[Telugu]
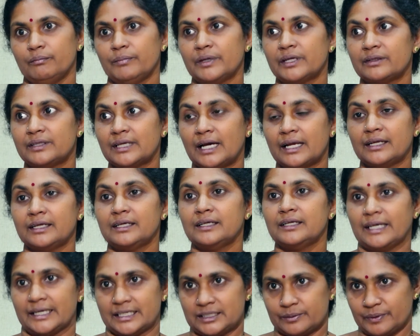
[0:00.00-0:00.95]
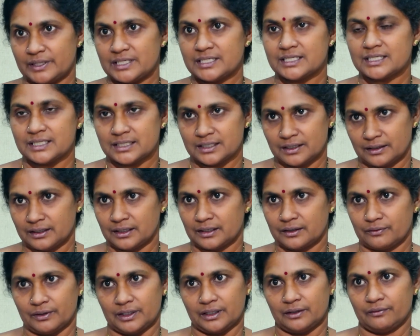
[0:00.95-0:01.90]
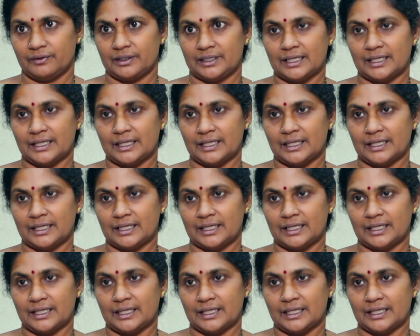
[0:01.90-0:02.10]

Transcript: మీరు దానిని ఎక్స్ప్రెస్ చేసేటటువంటి